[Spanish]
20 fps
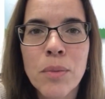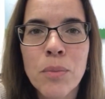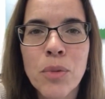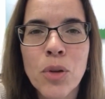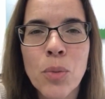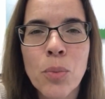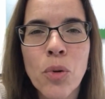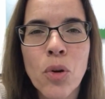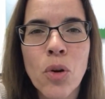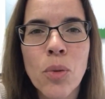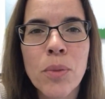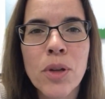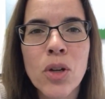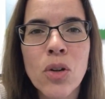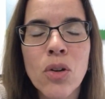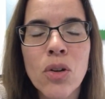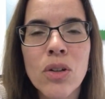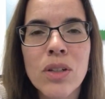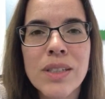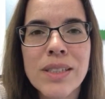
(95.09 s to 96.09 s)
pero por lo
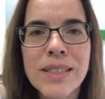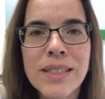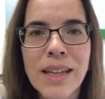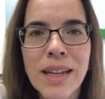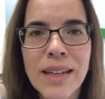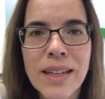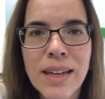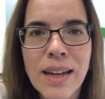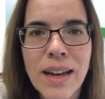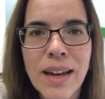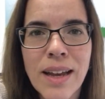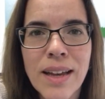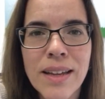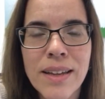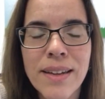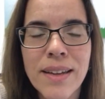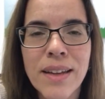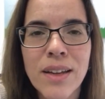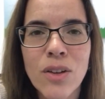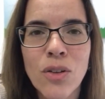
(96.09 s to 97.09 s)
menos salir al
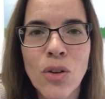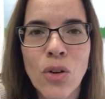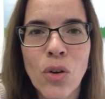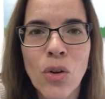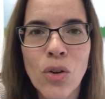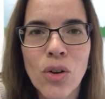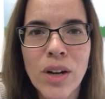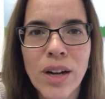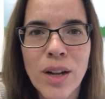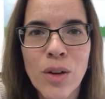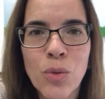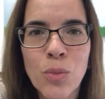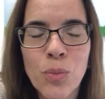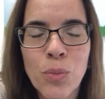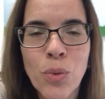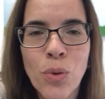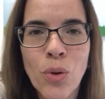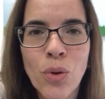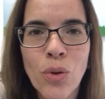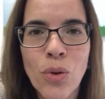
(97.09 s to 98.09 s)
aire, correr
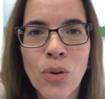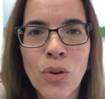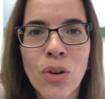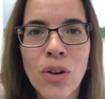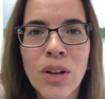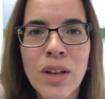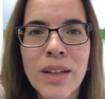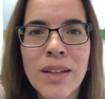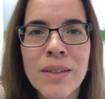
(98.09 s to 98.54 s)
un poco,